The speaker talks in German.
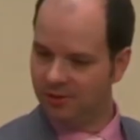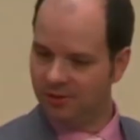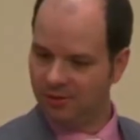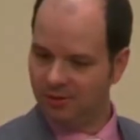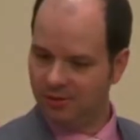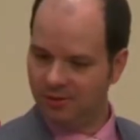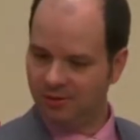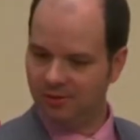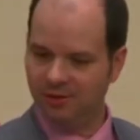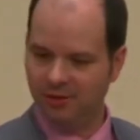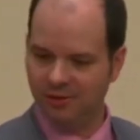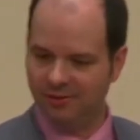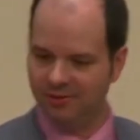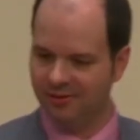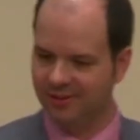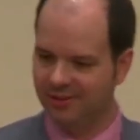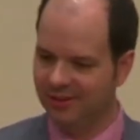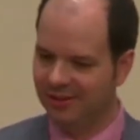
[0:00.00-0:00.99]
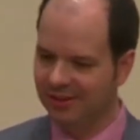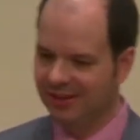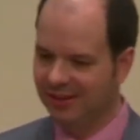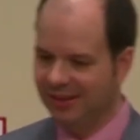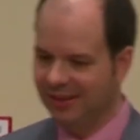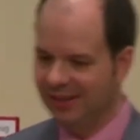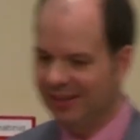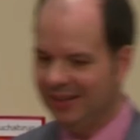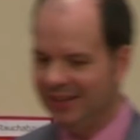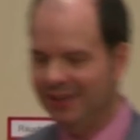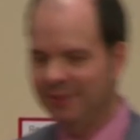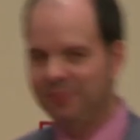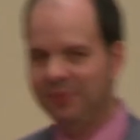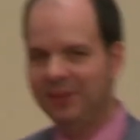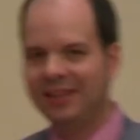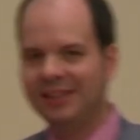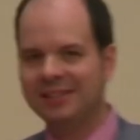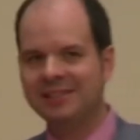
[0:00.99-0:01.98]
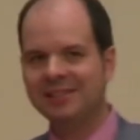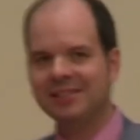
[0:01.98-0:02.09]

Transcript: hinkriege? Ja. Ähm, es